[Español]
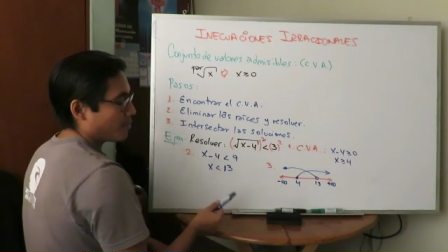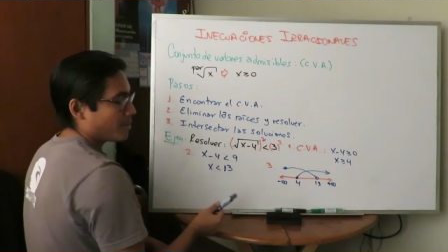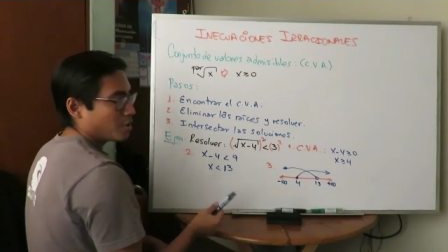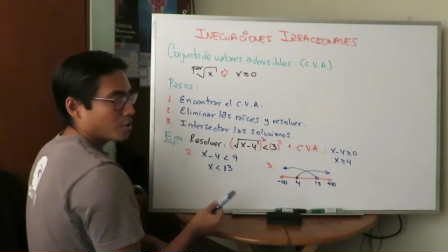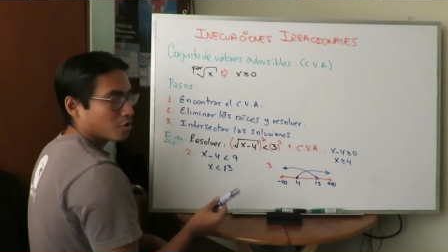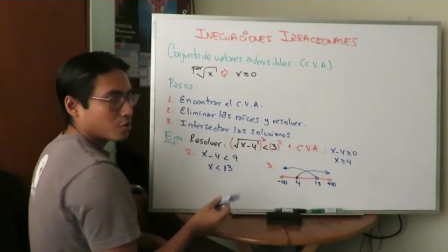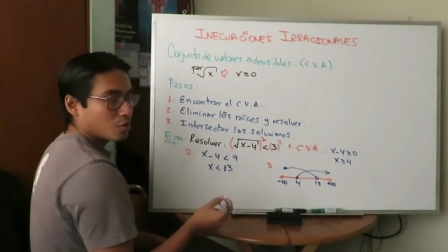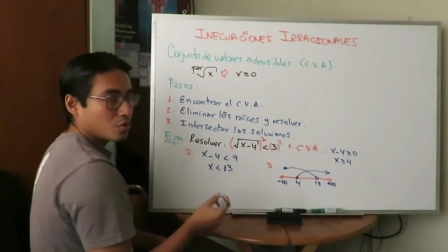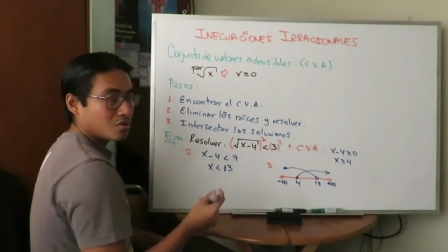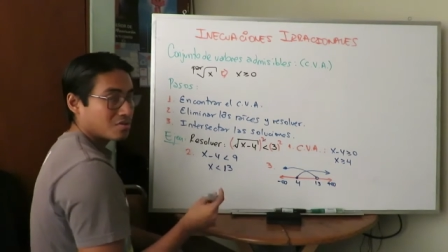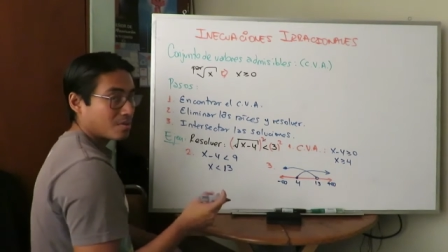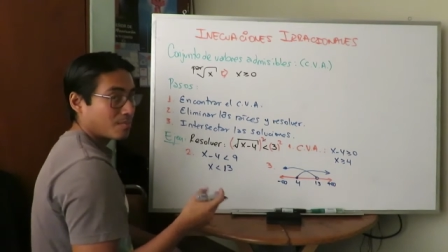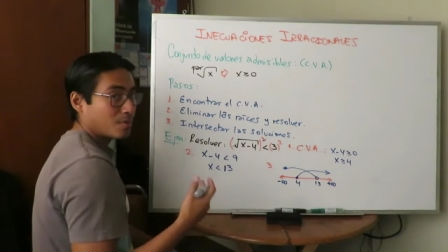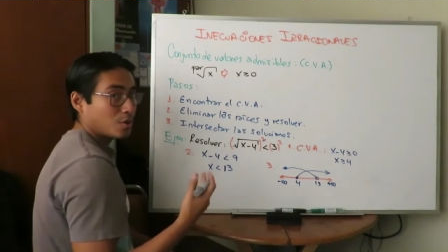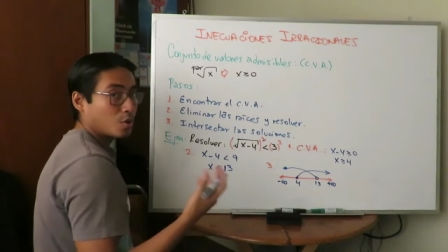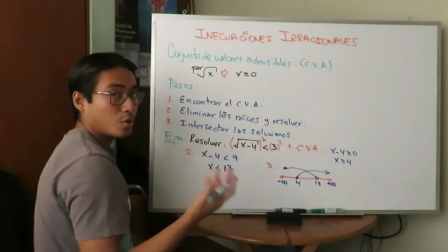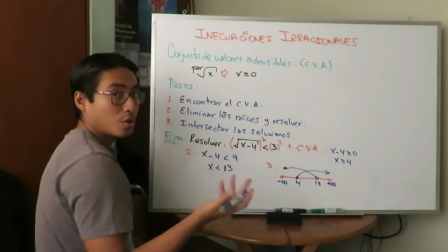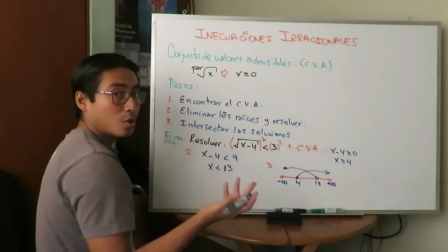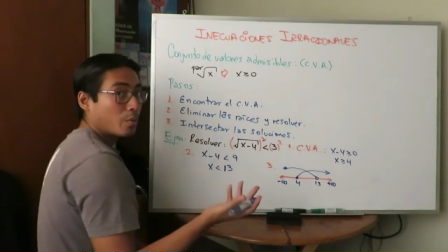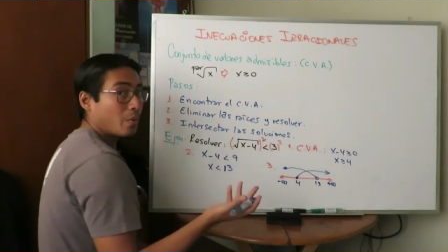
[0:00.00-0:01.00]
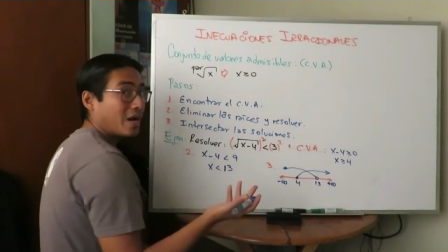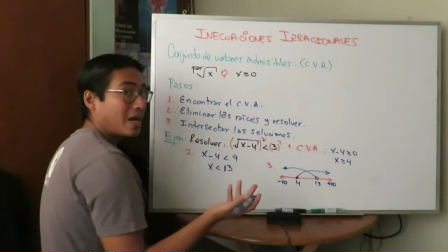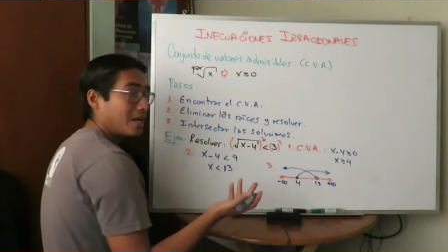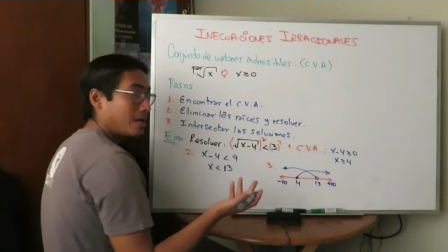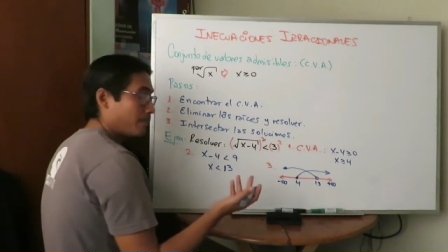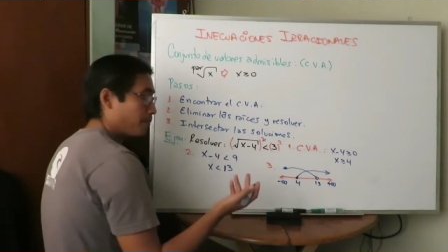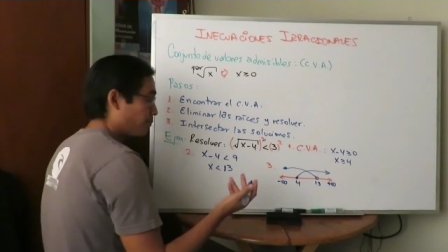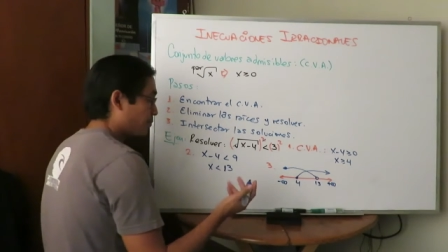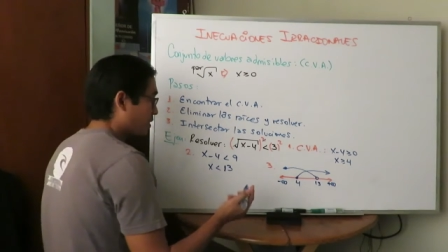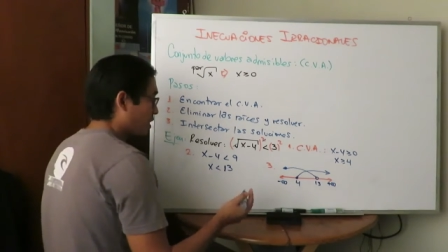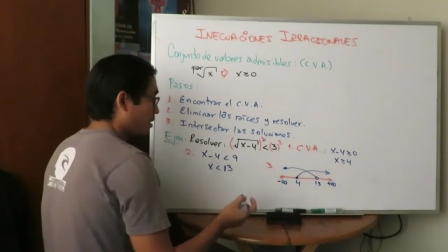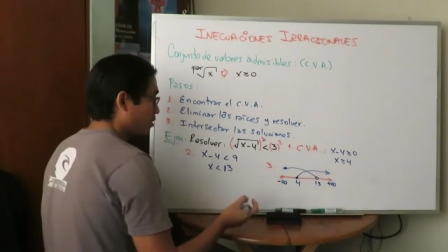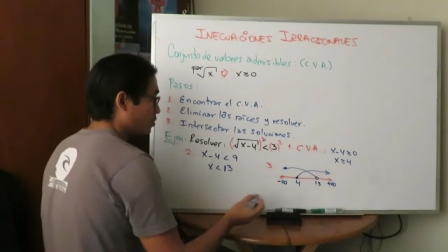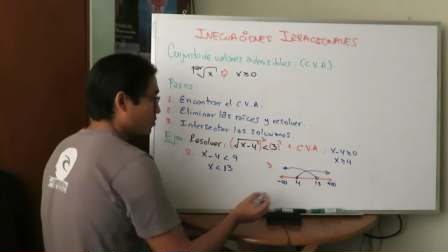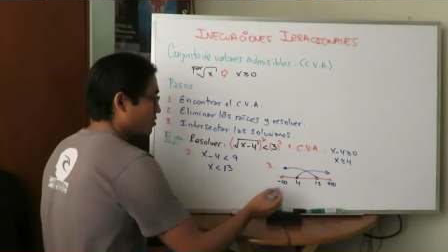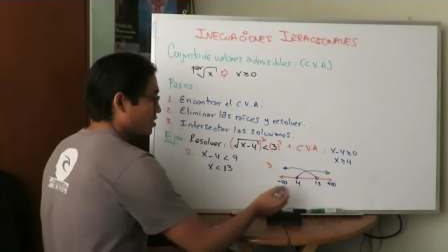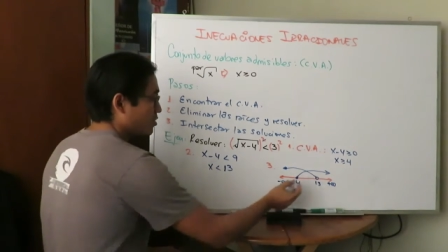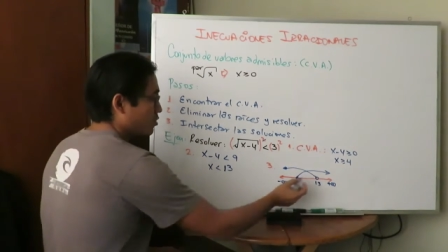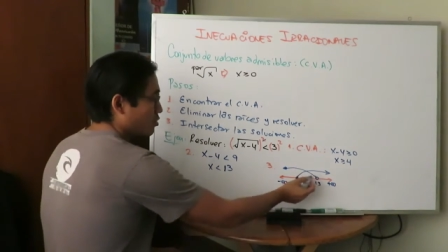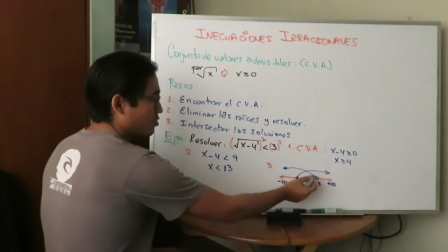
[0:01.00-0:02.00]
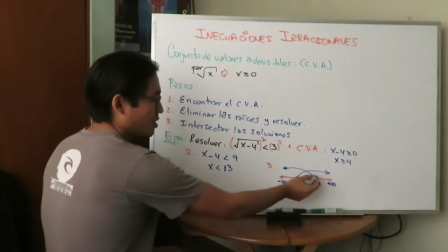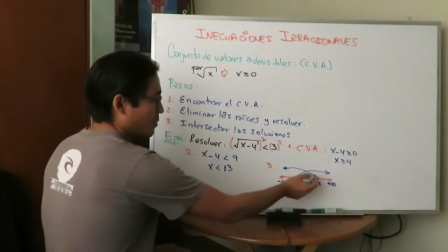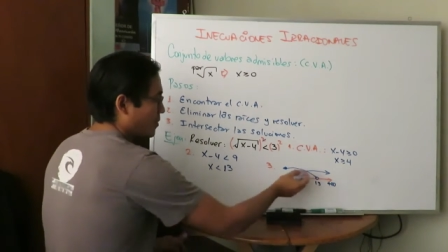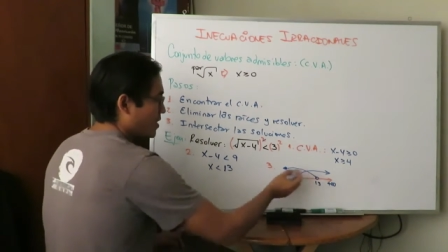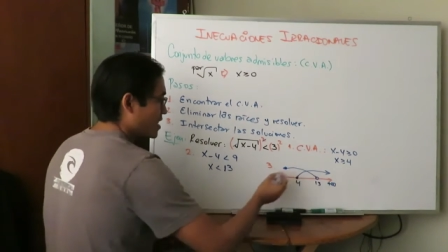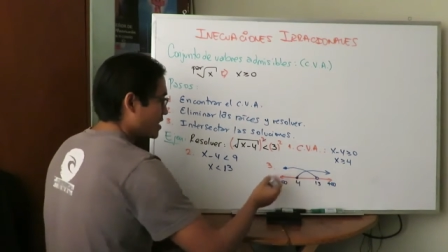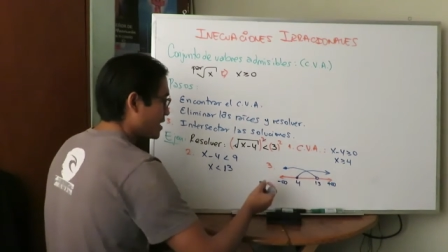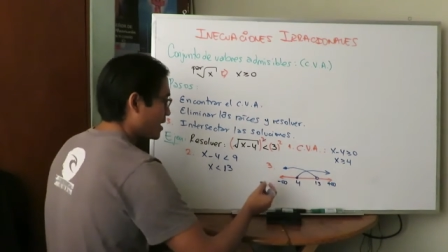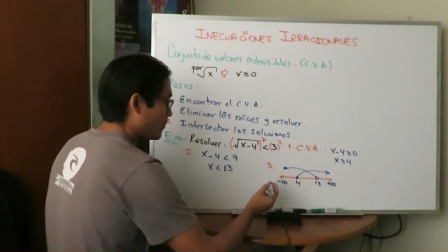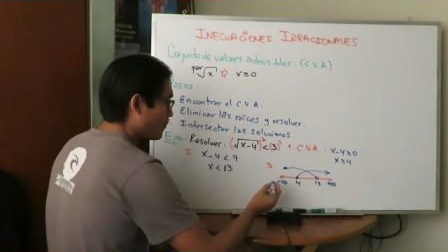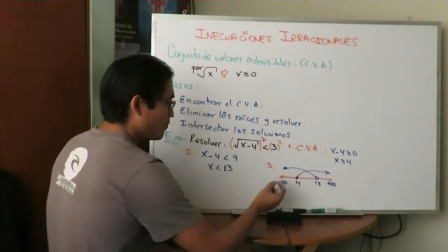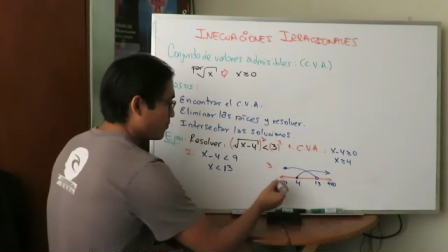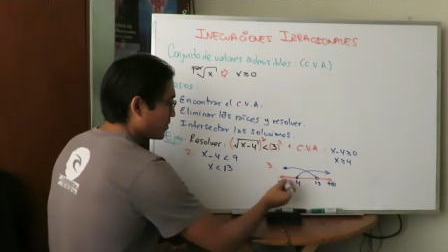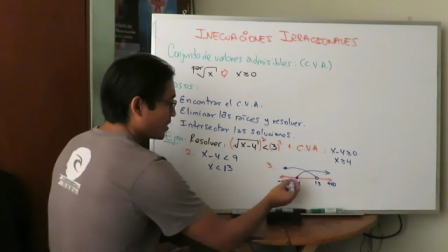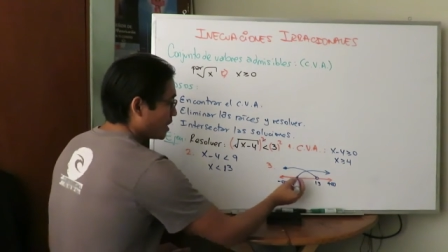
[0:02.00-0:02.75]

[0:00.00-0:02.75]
menor, no dice menor igual, entonces no se pinta.